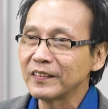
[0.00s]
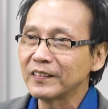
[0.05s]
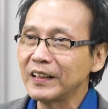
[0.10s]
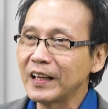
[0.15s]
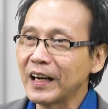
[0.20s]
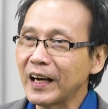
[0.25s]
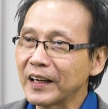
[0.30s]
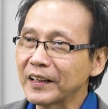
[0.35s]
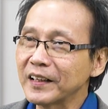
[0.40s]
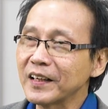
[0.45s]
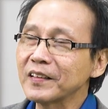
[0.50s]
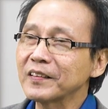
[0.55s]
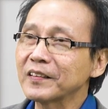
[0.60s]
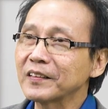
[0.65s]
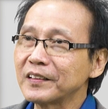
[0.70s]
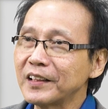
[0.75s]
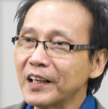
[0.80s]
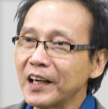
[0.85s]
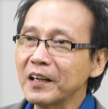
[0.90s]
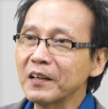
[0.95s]
si Hana
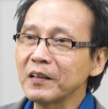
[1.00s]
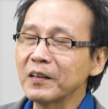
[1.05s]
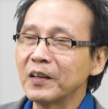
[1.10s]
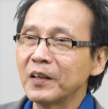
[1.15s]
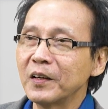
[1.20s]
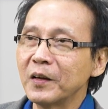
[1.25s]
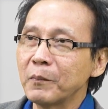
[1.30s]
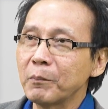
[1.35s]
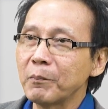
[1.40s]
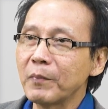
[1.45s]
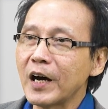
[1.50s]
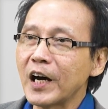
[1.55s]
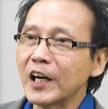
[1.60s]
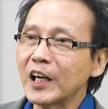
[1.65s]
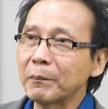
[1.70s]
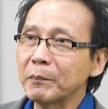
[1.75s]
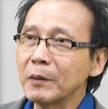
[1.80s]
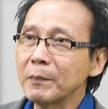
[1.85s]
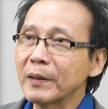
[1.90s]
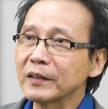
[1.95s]
sedang
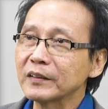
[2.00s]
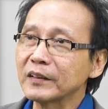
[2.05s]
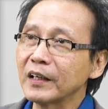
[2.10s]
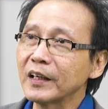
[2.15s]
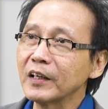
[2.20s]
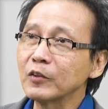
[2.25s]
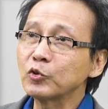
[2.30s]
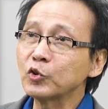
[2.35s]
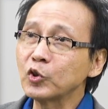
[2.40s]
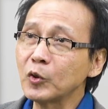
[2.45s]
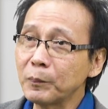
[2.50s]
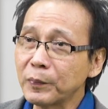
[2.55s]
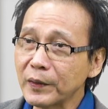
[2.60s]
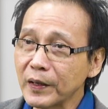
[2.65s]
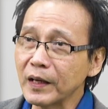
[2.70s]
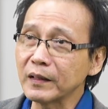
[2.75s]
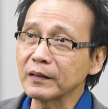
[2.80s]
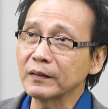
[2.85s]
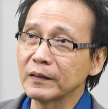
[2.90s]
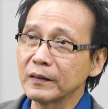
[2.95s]
menghadapi masalah yang cukup
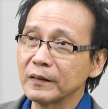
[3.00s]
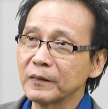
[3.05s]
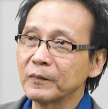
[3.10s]
berat.